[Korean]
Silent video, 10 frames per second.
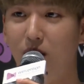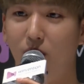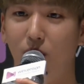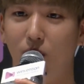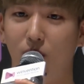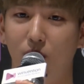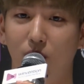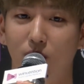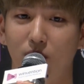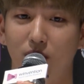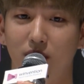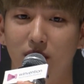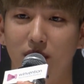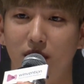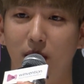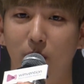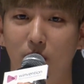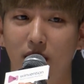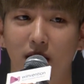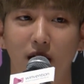어, 사실 대본
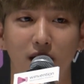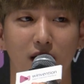리딩 할